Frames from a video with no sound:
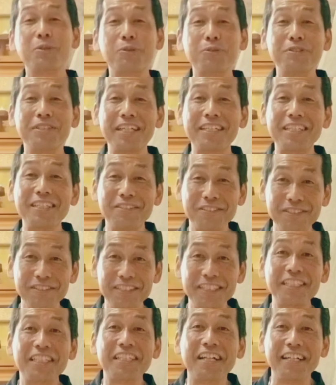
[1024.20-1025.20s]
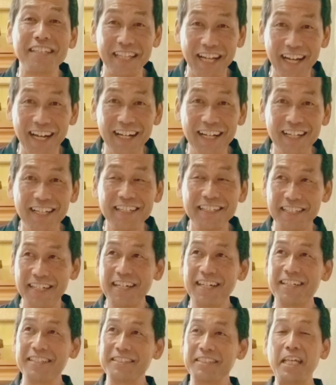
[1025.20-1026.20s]
足できる生き方
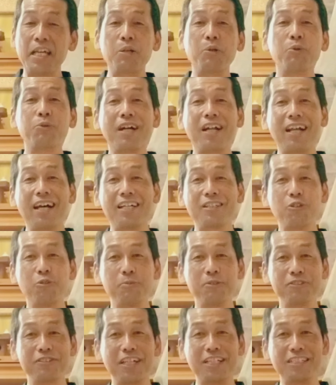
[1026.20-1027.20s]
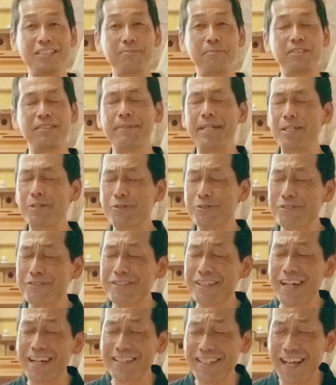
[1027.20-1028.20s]
が正論かなと思ったりします。まあ、
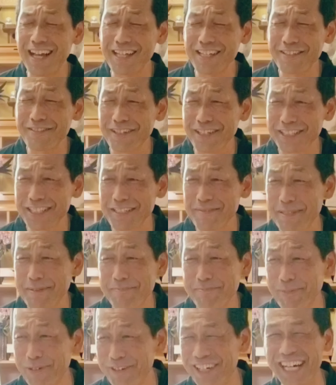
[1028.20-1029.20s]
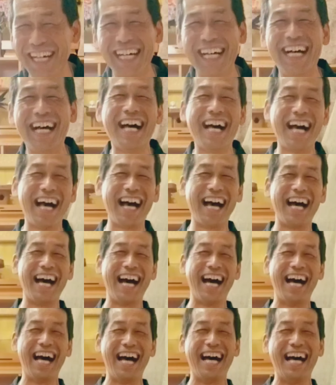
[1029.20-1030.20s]
欲がないわ、君ぽん。なか
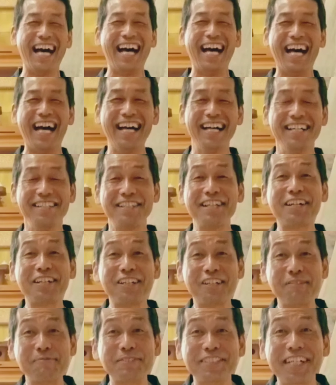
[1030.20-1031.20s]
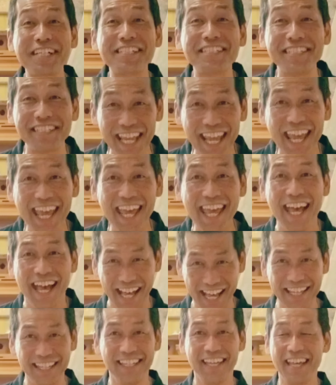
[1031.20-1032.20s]
なか難しいね。
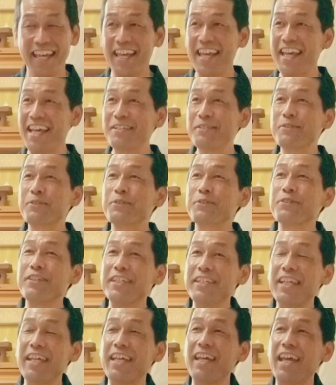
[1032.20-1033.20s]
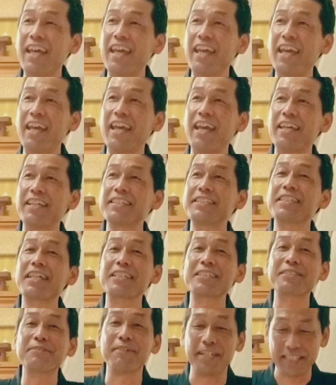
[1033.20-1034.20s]
はい。いうことでね、7
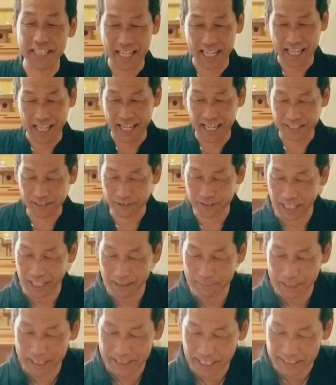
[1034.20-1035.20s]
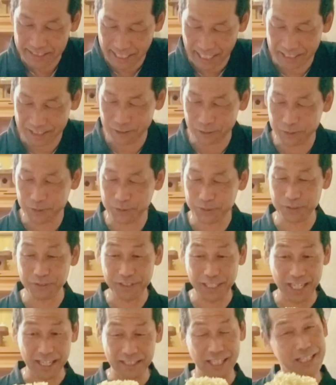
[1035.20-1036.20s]
月はね、七夕さんというこ
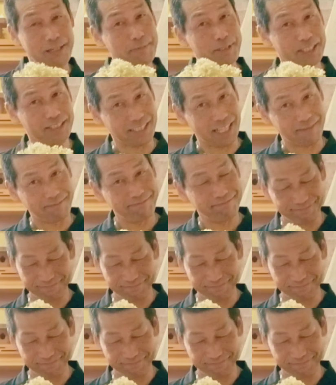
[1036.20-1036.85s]
とで、七夕さん。